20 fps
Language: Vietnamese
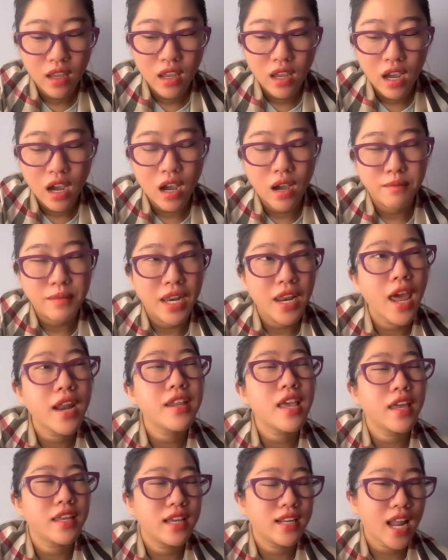à, mày nên
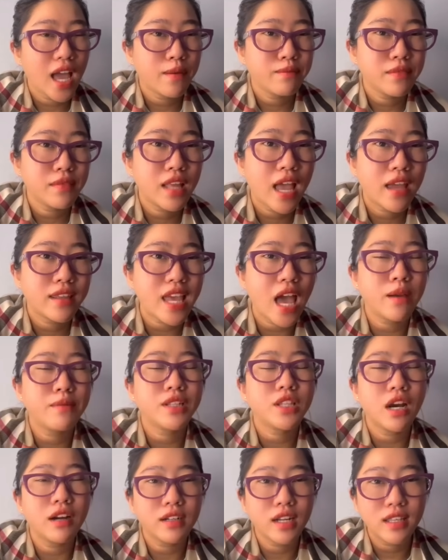về Việt Nam dài ba
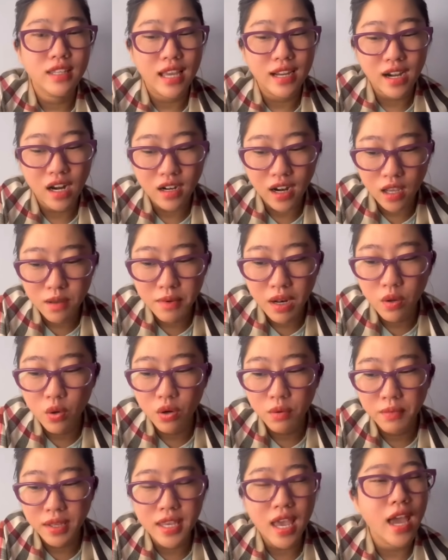tuần đi chị đang nghĩ mày
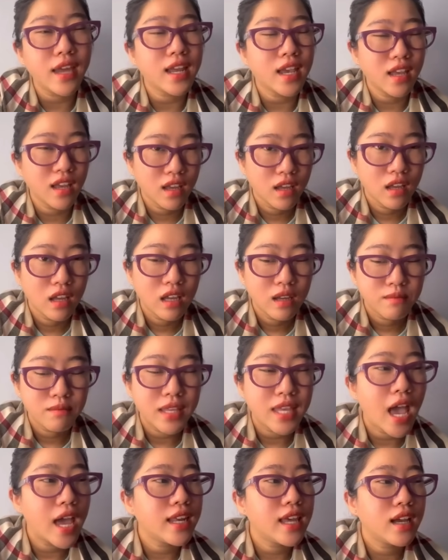luôn mày về đi mày
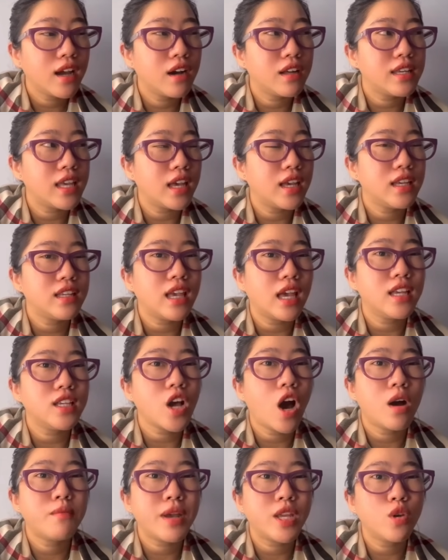về đi rồi chị chị
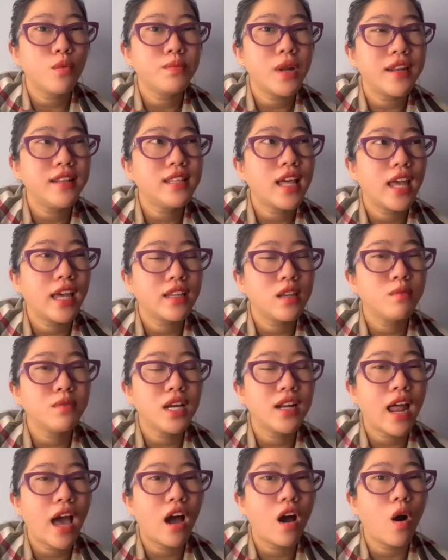cho mày chút đỉnh tiền giống
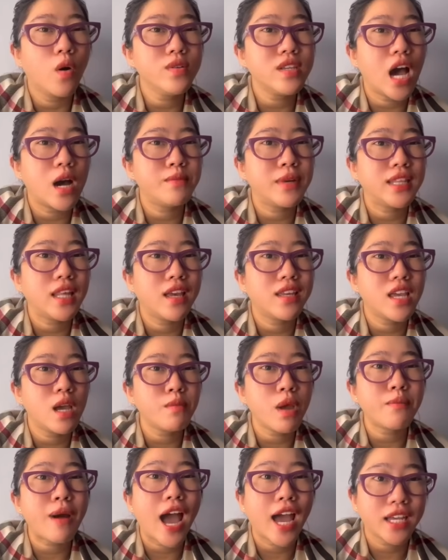như là hỗ trợ mày tiền vé
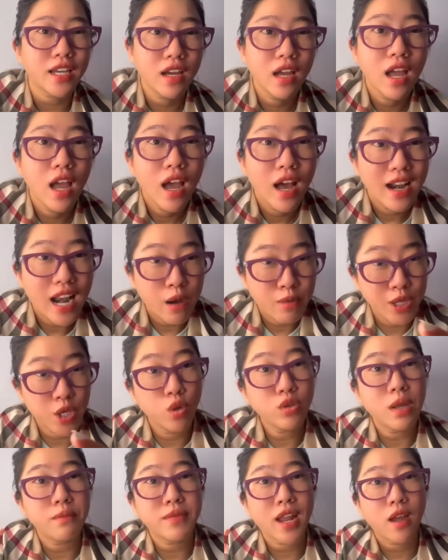máy bay là bà
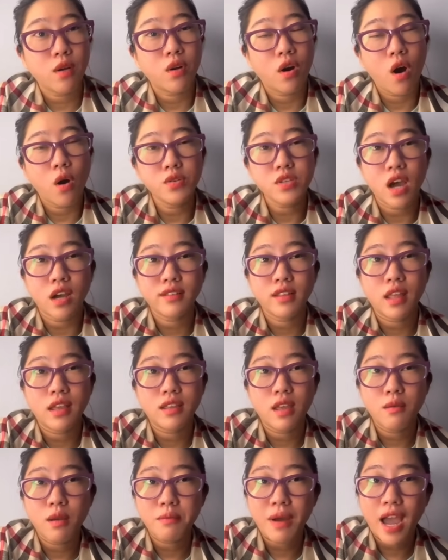chủ tiệm nail hỗ trợ tiền
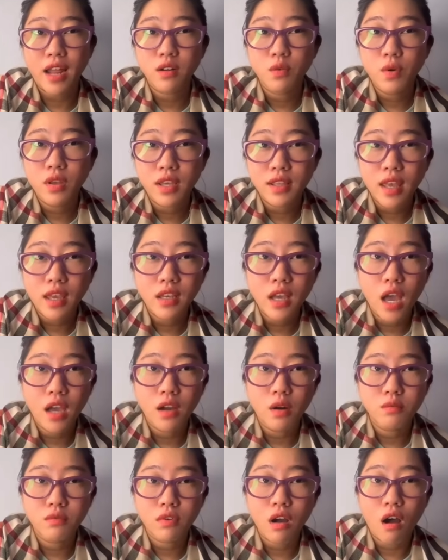vé máy bay nữa quý vị thấy ghê
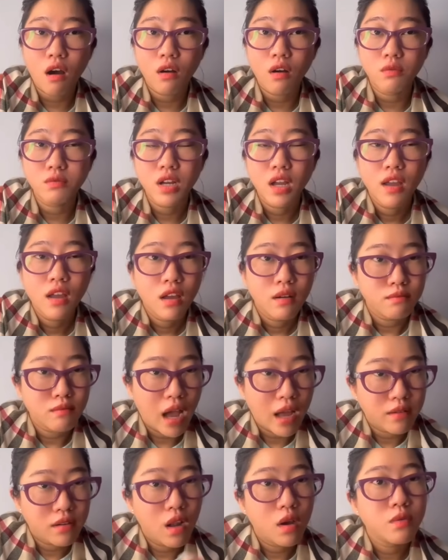không ngon không
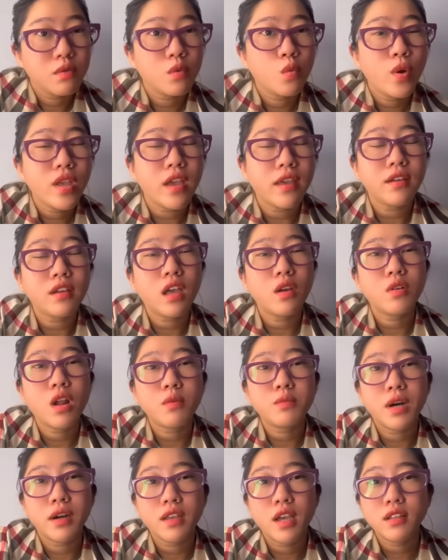mà nếu quý vị kêu
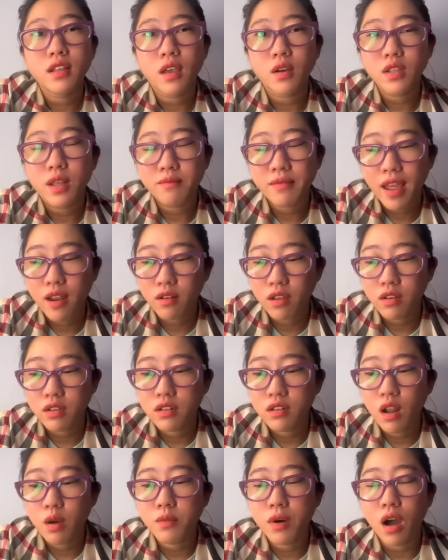nail mười giới thiệu tiệm nail này
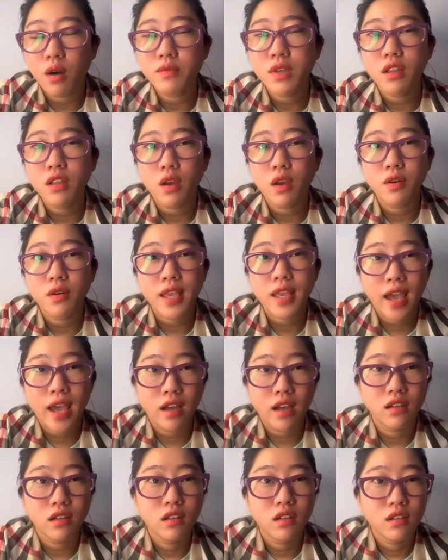nail mười không giới thiệu đâu
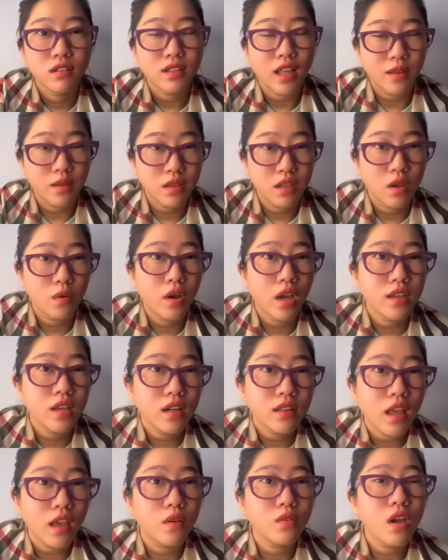nha tại nhiều khi
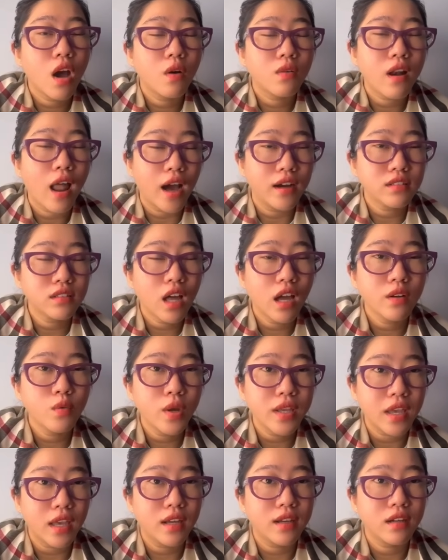giới thiệu vô lỡ tới
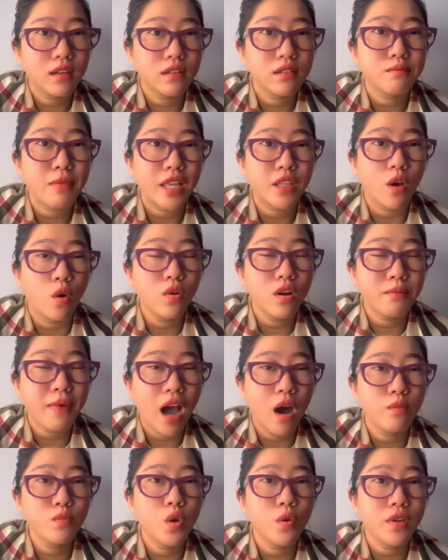quý vị bà chủ này bà
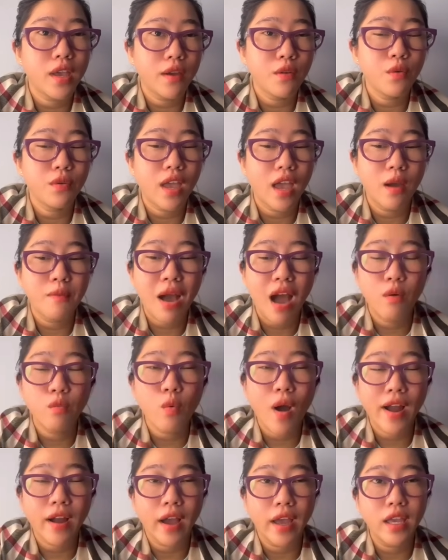không vui vẻ vui vẻ mà
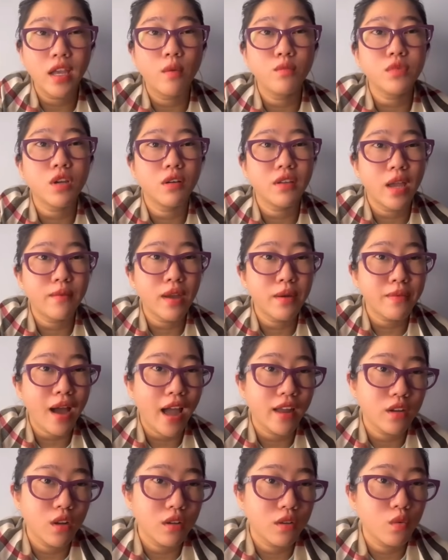không quan hỷ không cho vé máy
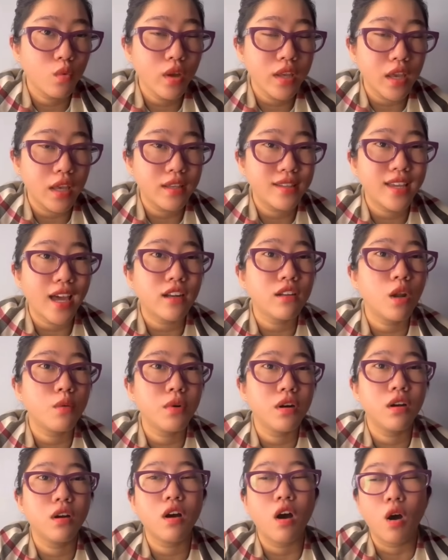bay quý vị trách nên
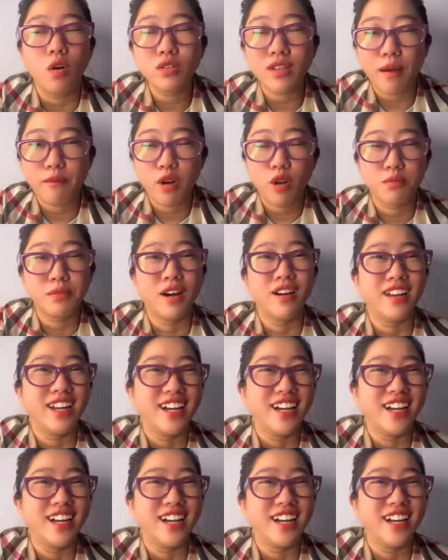người khổ tâm đúng không